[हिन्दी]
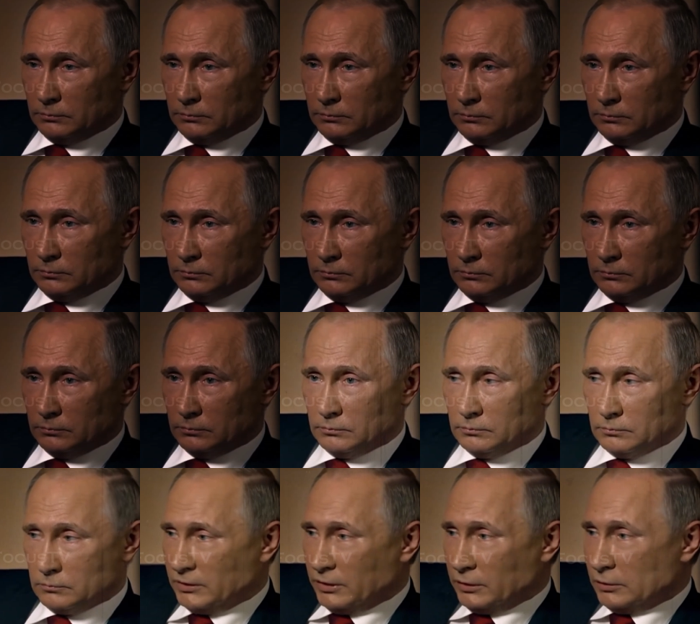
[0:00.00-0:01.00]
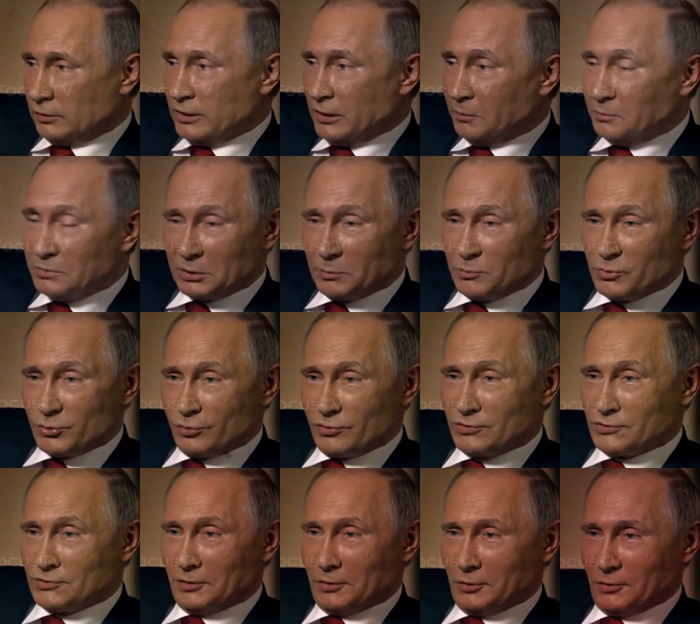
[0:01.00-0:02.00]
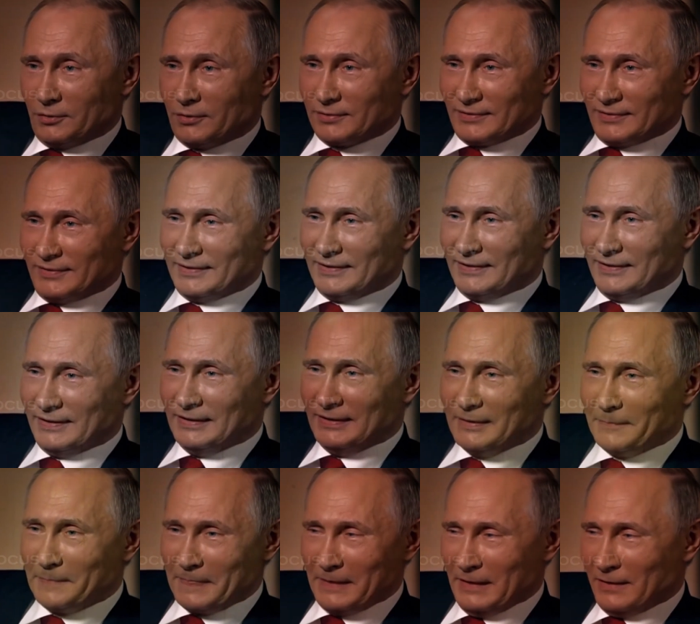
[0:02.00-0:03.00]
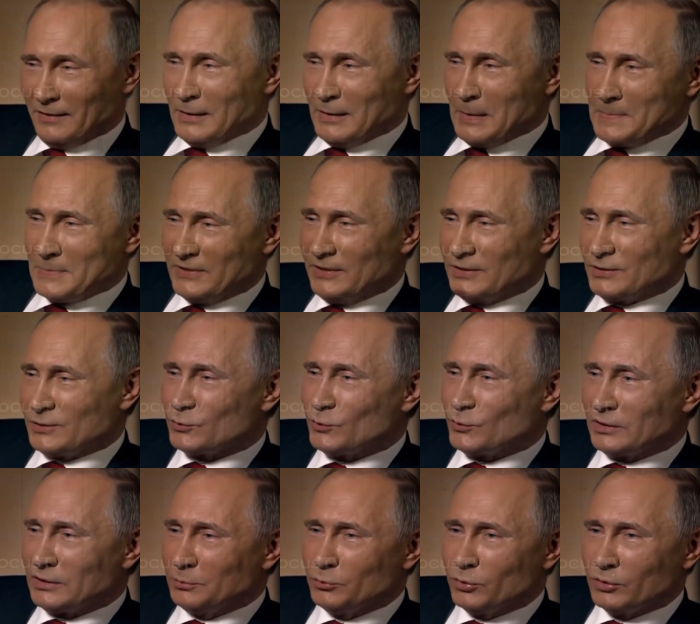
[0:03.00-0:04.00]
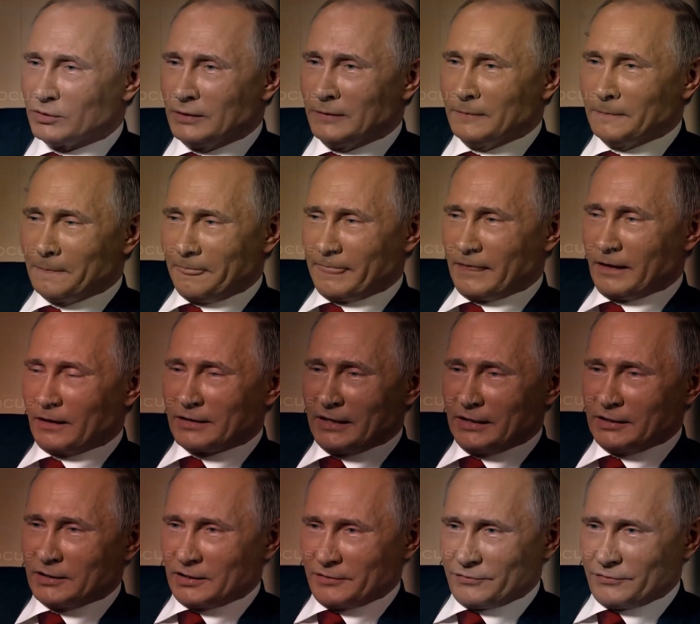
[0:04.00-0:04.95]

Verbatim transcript: खिलाड़ी के तौर पर होता है वेस्टर्न मीडिया के मुताबिक उनका शुमार